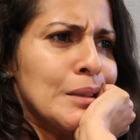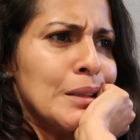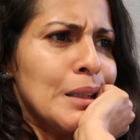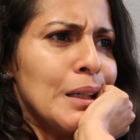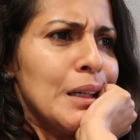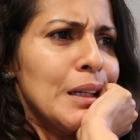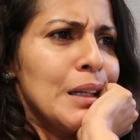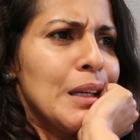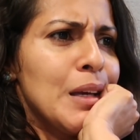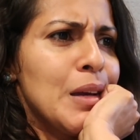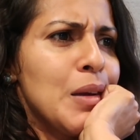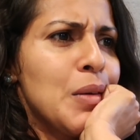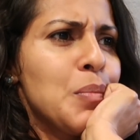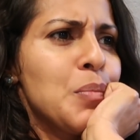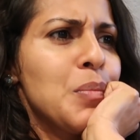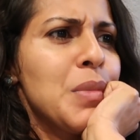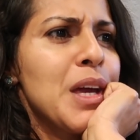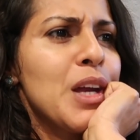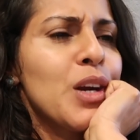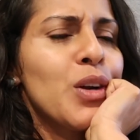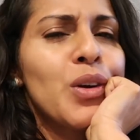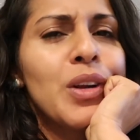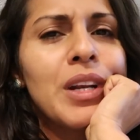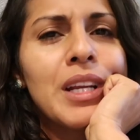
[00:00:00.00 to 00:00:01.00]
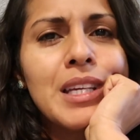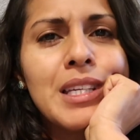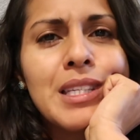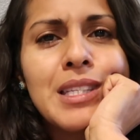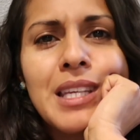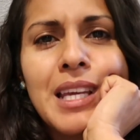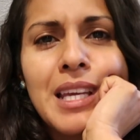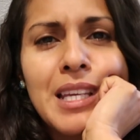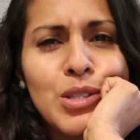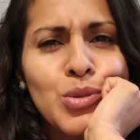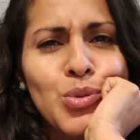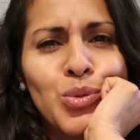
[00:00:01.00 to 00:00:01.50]
Ay,
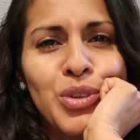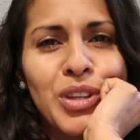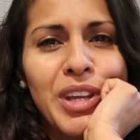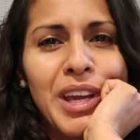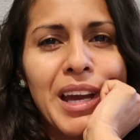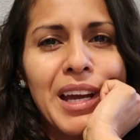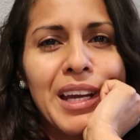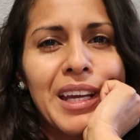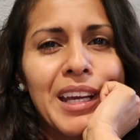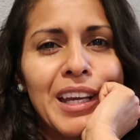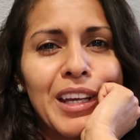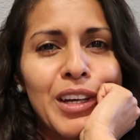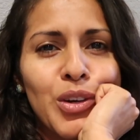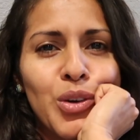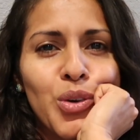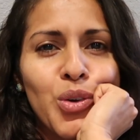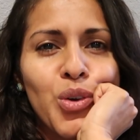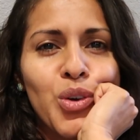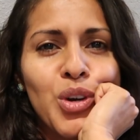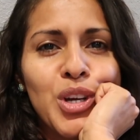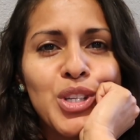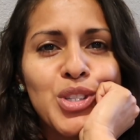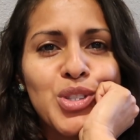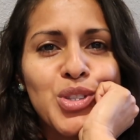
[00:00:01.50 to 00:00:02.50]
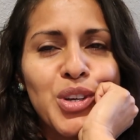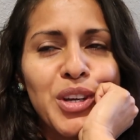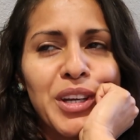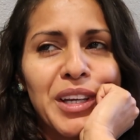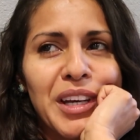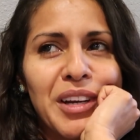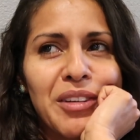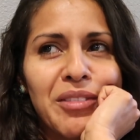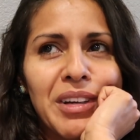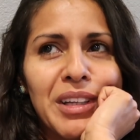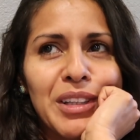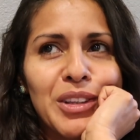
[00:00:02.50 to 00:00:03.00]
miércoles es un día que no estoy
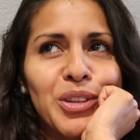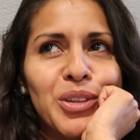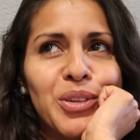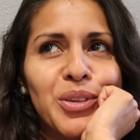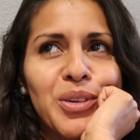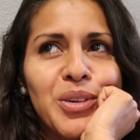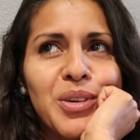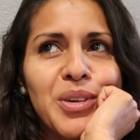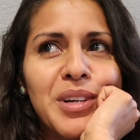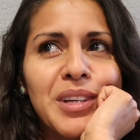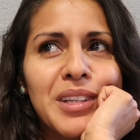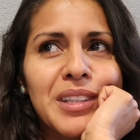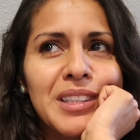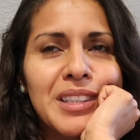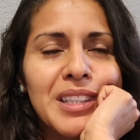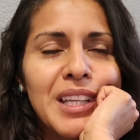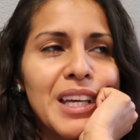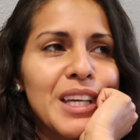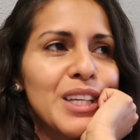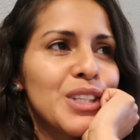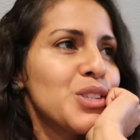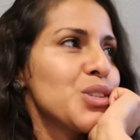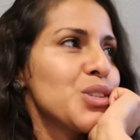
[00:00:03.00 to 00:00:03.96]
grabando. De